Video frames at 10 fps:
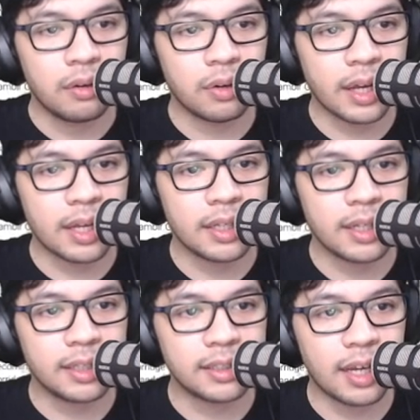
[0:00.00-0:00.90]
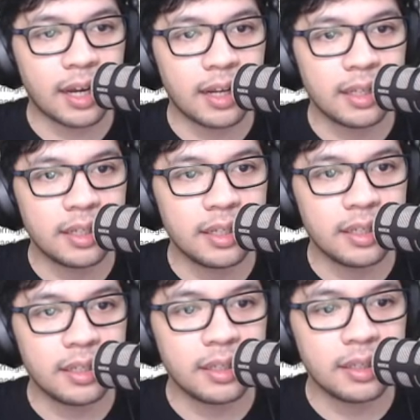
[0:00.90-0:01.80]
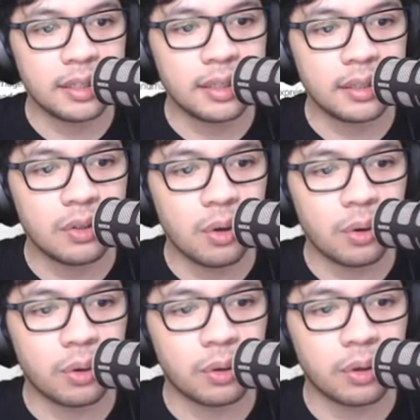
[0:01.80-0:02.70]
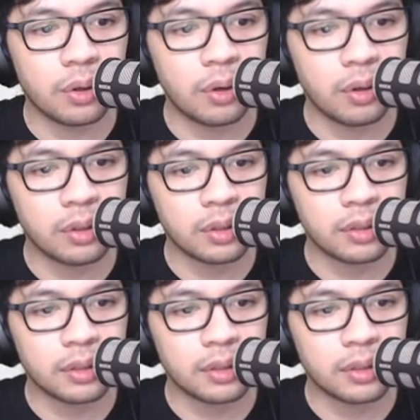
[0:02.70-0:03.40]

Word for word: Oke, ini silahkan di download.